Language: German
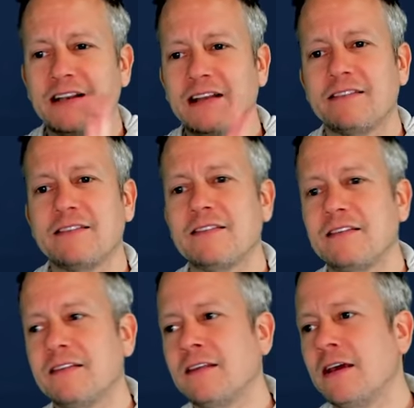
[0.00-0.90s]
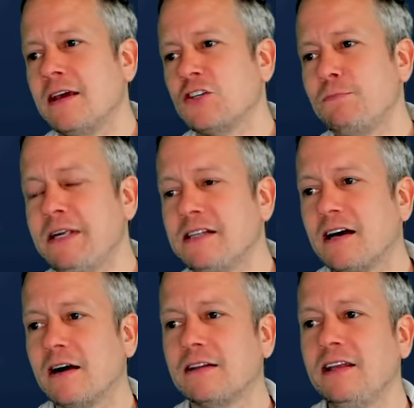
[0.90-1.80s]
letzten
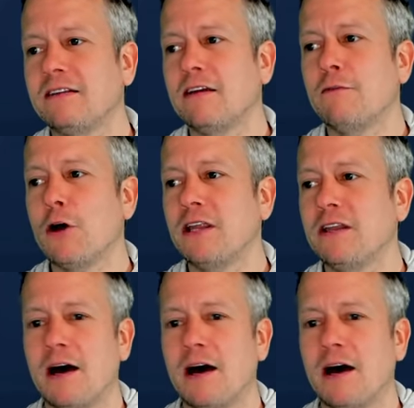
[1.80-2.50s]
Spieltag nicht gewonnen,